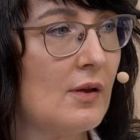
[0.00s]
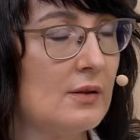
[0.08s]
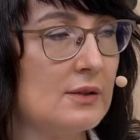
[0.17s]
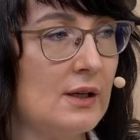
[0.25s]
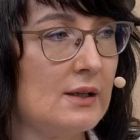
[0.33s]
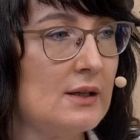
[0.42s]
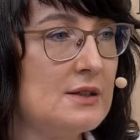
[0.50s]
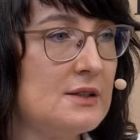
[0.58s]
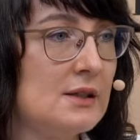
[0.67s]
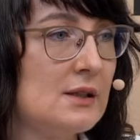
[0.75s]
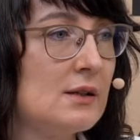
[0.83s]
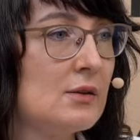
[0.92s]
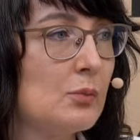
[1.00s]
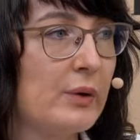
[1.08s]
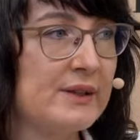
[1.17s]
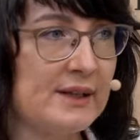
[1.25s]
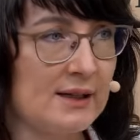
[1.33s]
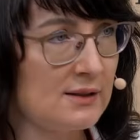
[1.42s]
Да, идеи
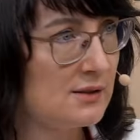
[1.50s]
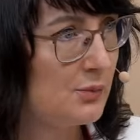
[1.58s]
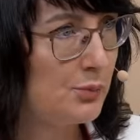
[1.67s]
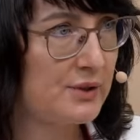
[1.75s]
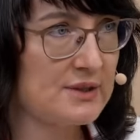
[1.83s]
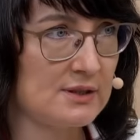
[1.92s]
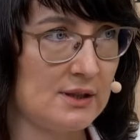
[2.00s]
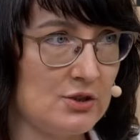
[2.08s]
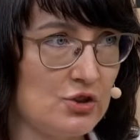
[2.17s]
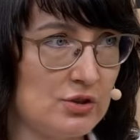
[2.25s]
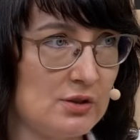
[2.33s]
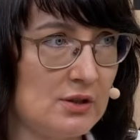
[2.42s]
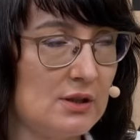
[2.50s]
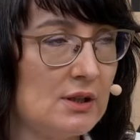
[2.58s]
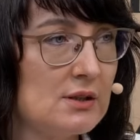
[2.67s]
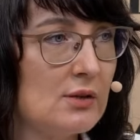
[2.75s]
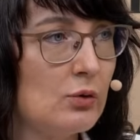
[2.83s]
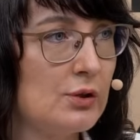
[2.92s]
понятны, прозрачны
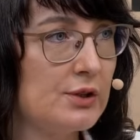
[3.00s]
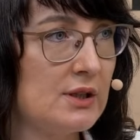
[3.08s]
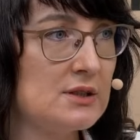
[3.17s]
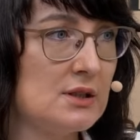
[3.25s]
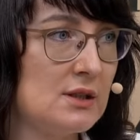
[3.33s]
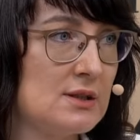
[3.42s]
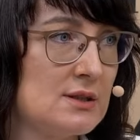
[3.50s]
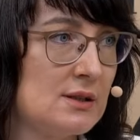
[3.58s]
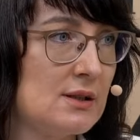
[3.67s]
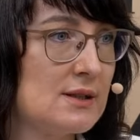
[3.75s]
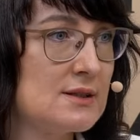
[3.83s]
и довольно-таки интересны.